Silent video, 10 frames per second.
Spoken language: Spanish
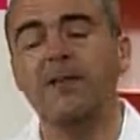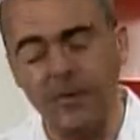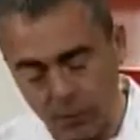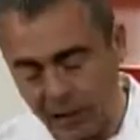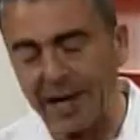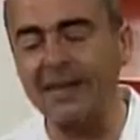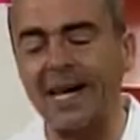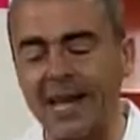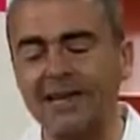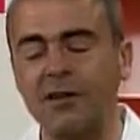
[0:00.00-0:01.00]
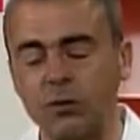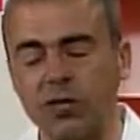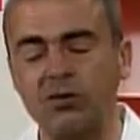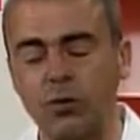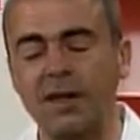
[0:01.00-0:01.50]
Esta es tu casa, gracias.
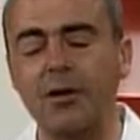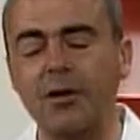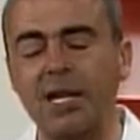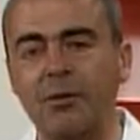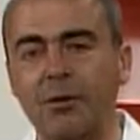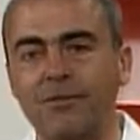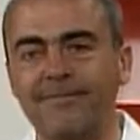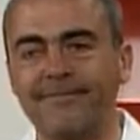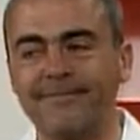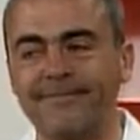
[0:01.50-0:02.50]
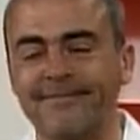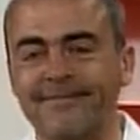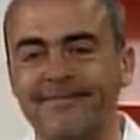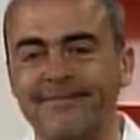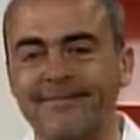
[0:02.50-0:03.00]
Mucha suerte con el libro.
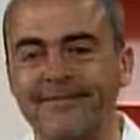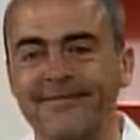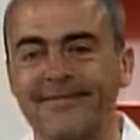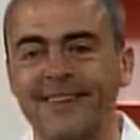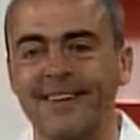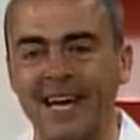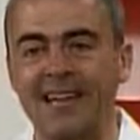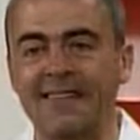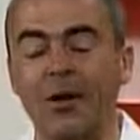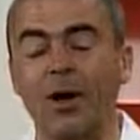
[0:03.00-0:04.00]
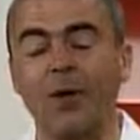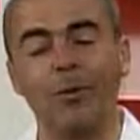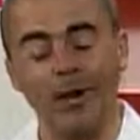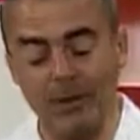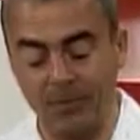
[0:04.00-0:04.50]
Gracias, eh. Hasta luego. Hasta
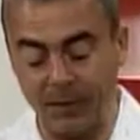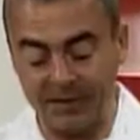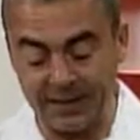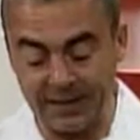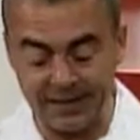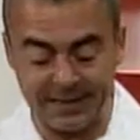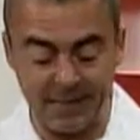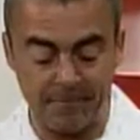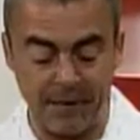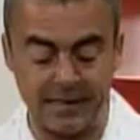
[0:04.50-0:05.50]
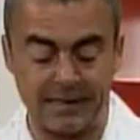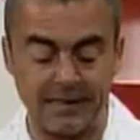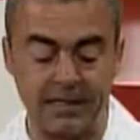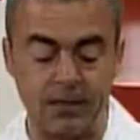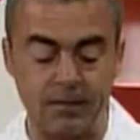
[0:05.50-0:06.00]
luego. Bueno, pues aquí está
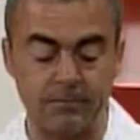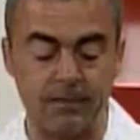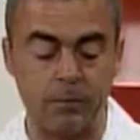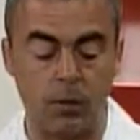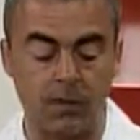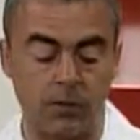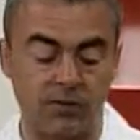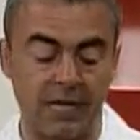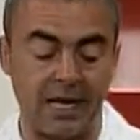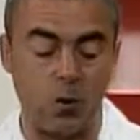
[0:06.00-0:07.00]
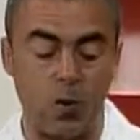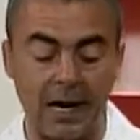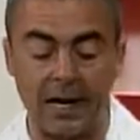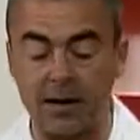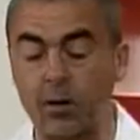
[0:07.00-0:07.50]
Asesino de Muertos de
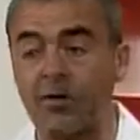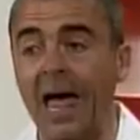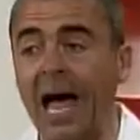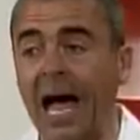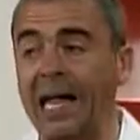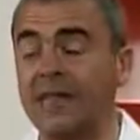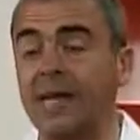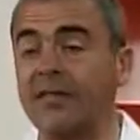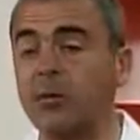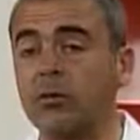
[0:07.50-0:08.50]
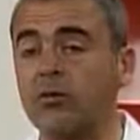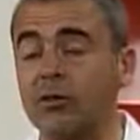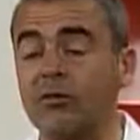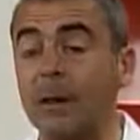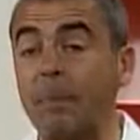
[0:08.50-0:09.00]
Juan Carlos Aldir. Hacemos
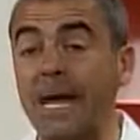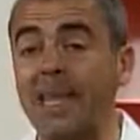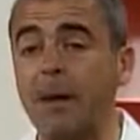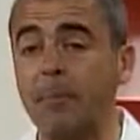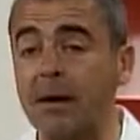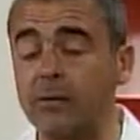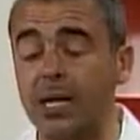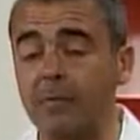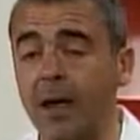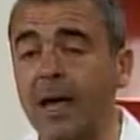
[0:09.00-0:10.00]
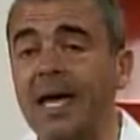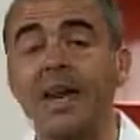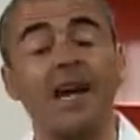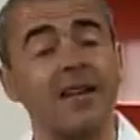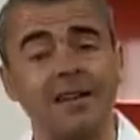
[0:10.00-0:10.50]
nosotros una pequeña pausa
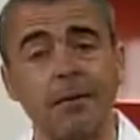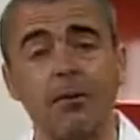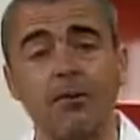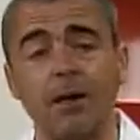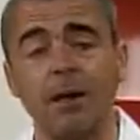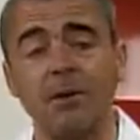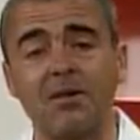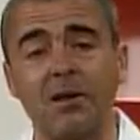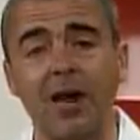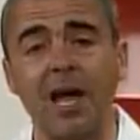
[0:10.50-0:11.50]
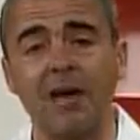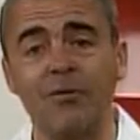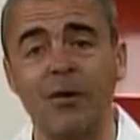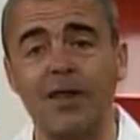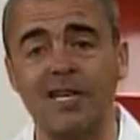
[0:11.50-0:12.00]
y regresamos todavía más en Hola
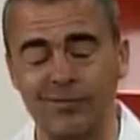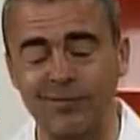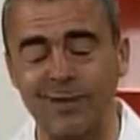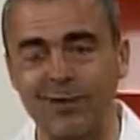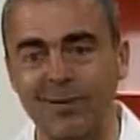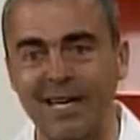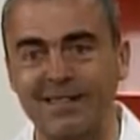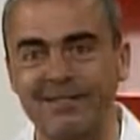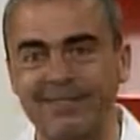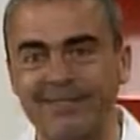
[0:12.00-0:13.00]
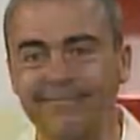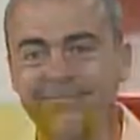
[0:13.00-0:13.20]
California. No se vayan.